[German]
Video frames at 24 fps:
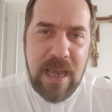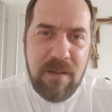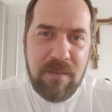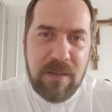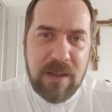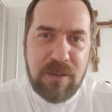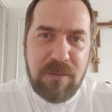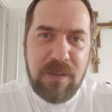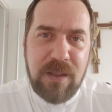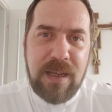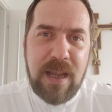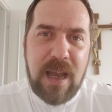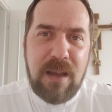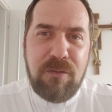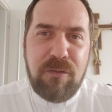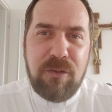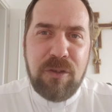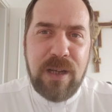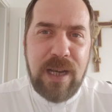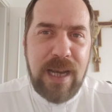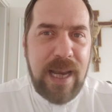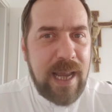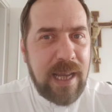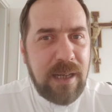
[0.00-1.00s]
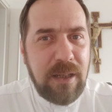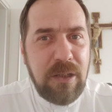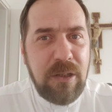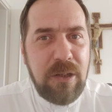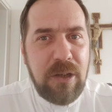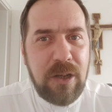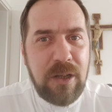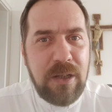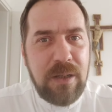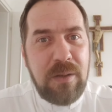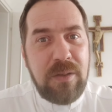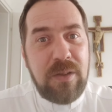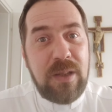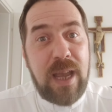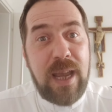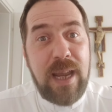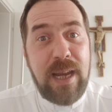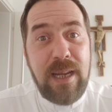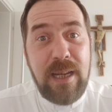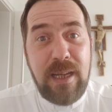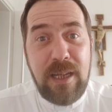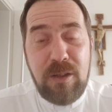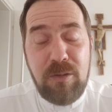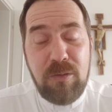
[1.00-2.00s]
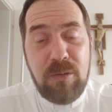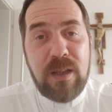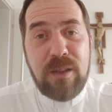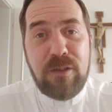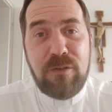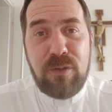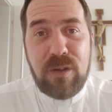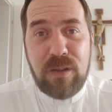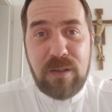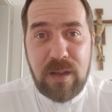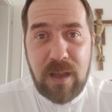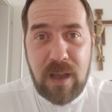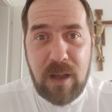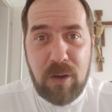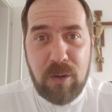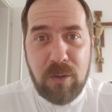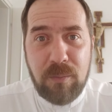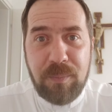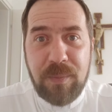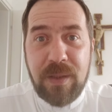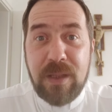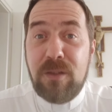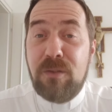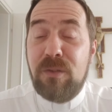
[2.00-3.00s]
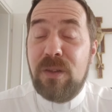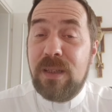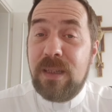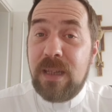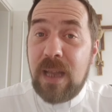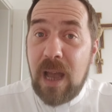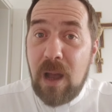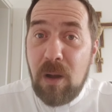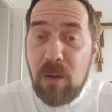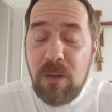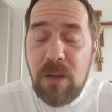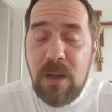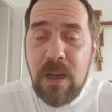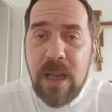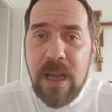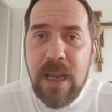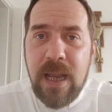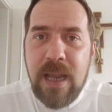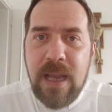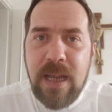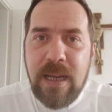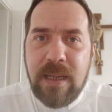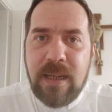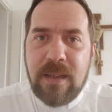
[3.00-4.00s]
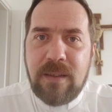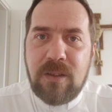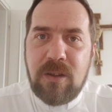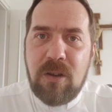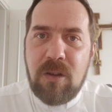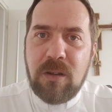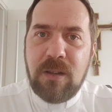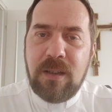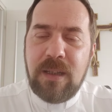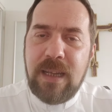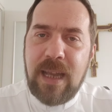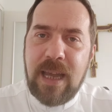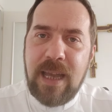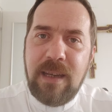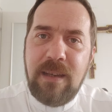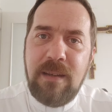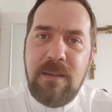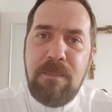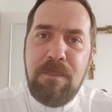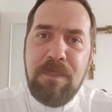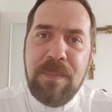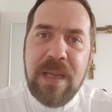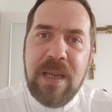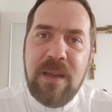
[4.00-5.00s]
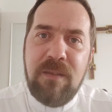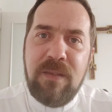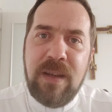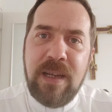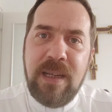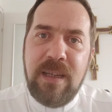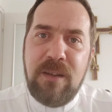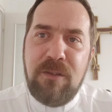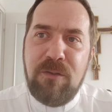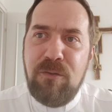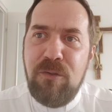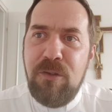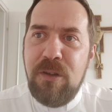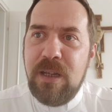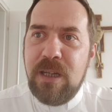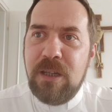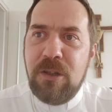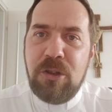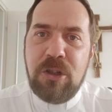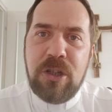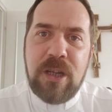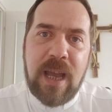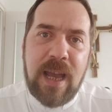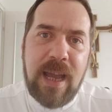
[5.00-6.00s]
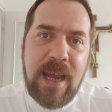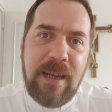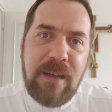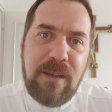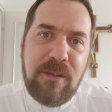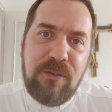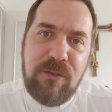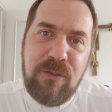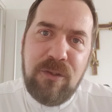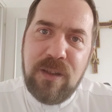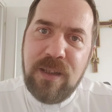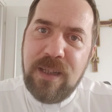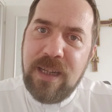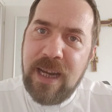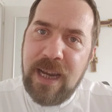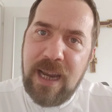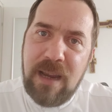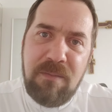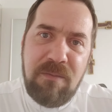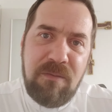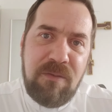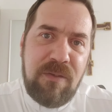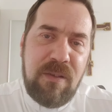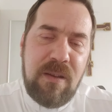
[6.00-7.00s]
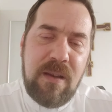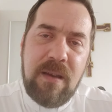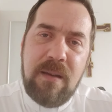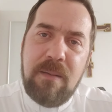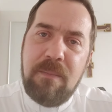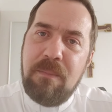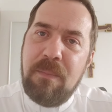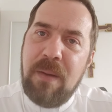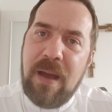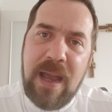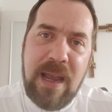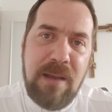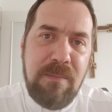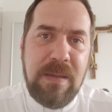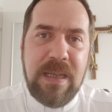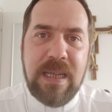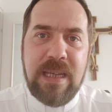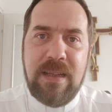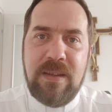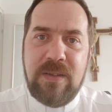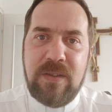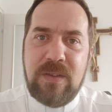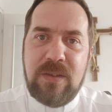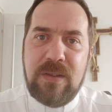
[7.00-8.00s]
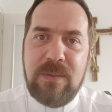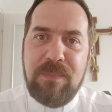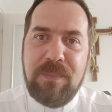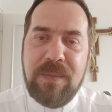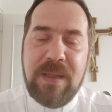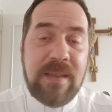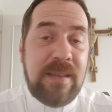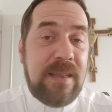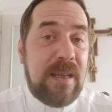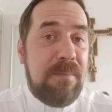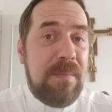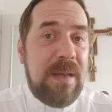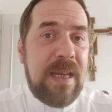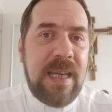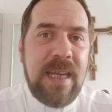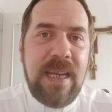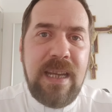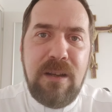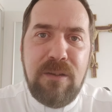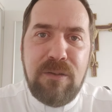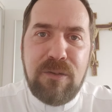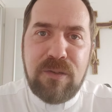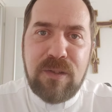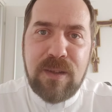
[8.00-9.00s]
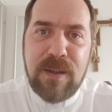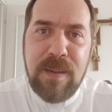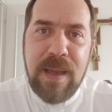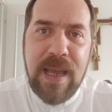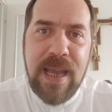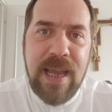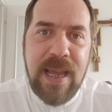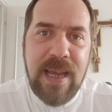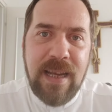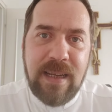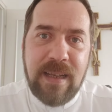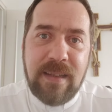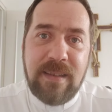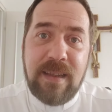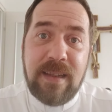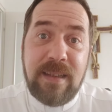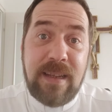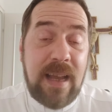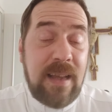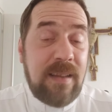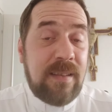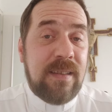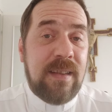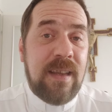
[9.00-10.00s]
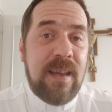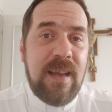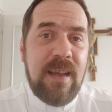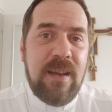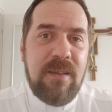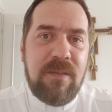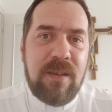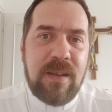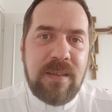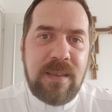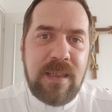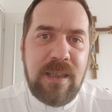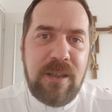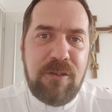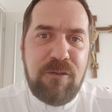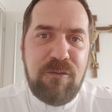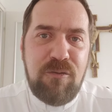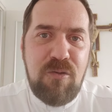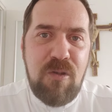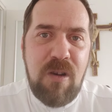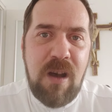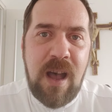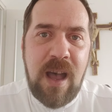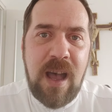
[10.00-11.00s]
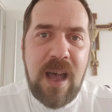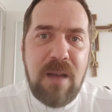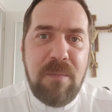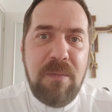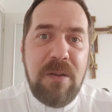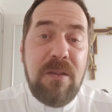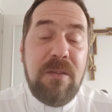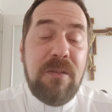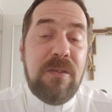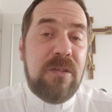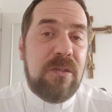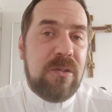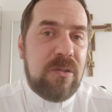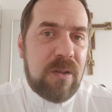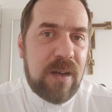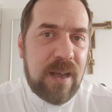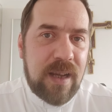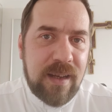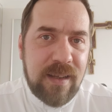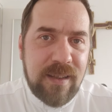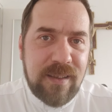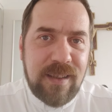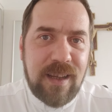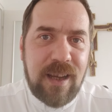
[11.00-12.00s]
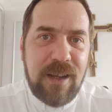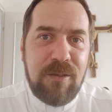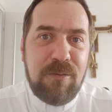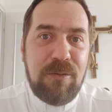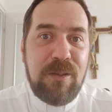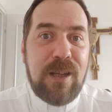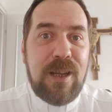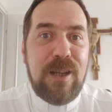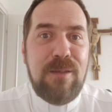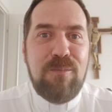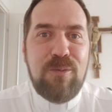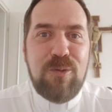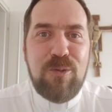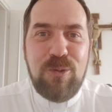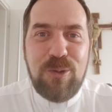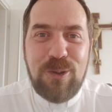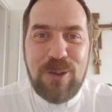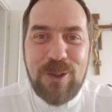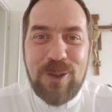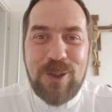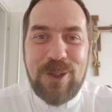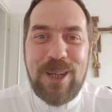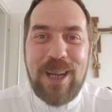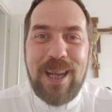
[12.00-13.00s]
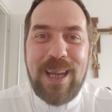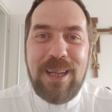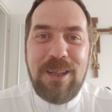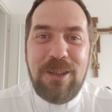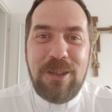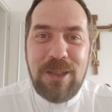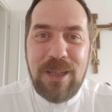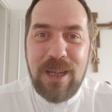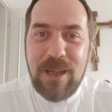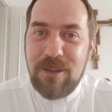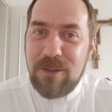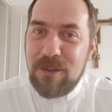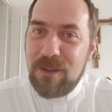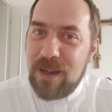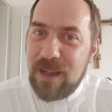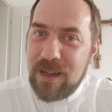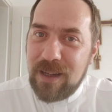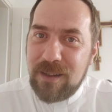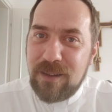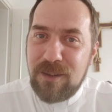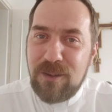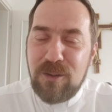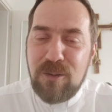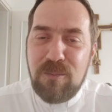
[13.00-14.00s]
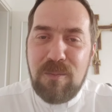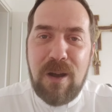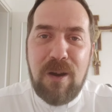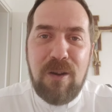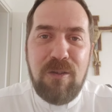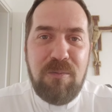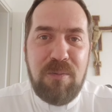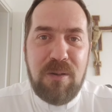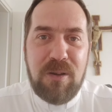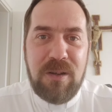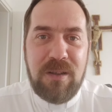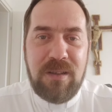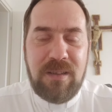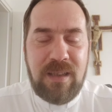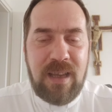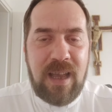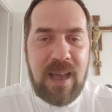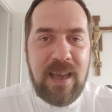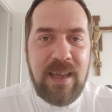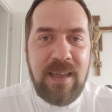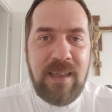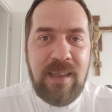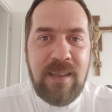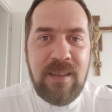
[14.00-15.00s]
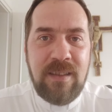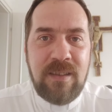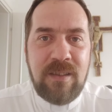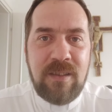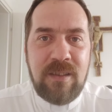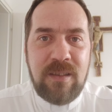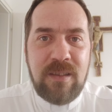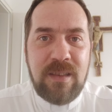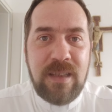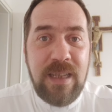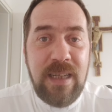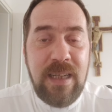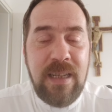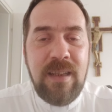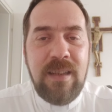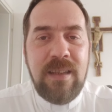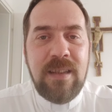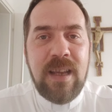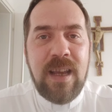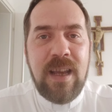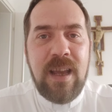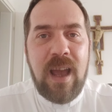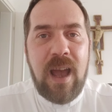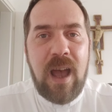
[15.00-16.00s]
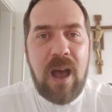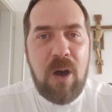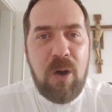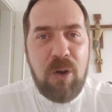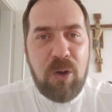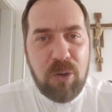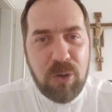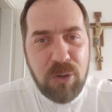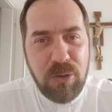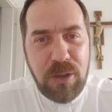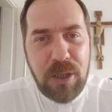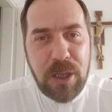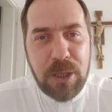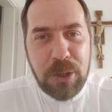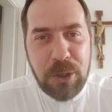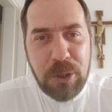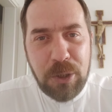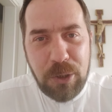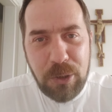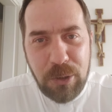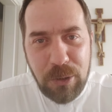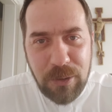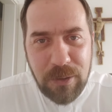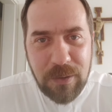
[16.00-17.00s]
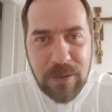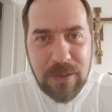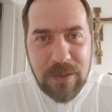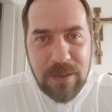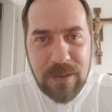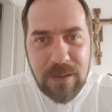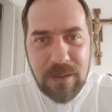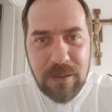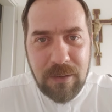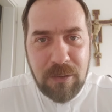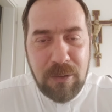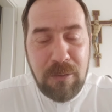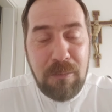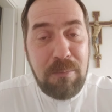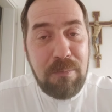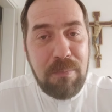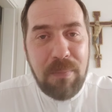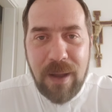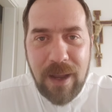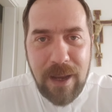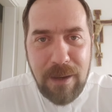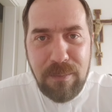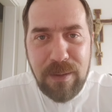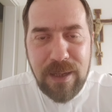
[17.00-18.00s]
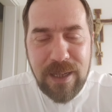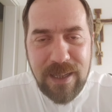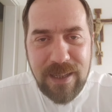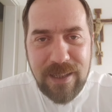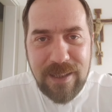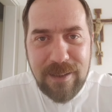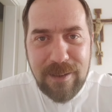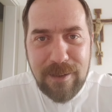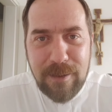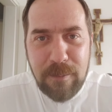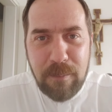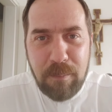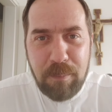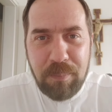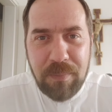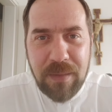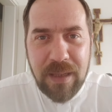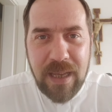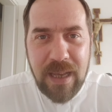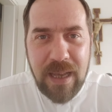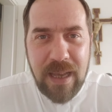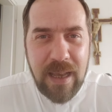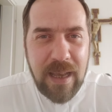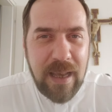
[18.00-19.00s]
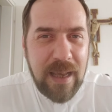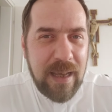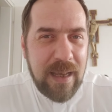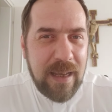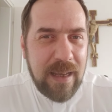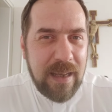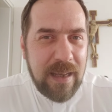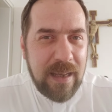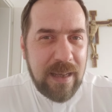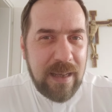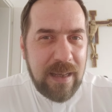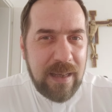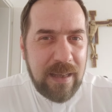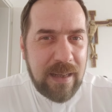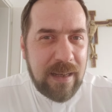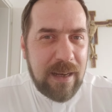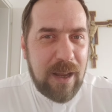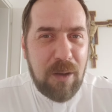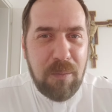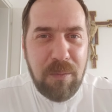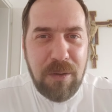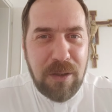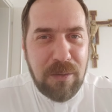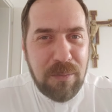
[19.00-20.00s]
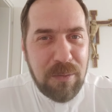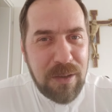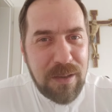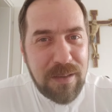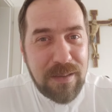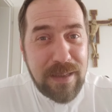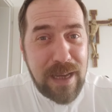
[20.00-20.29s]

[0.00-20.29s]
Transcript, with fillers: Was wir davon lernen können, ist eigentlich nur das Vertrauen. Das Vertrauen, dass Gott dann, wenn ich für ihn streite, für ihn kämpfe, bei mir ist. Dass er mir hilft. Dass er das, was ich vorhabe, solange es einem unter einem guten Stern steht, solange es zum Aufbau des Reiches dient, auch unterstützt und bei mir ist. Ich glaube, ich würde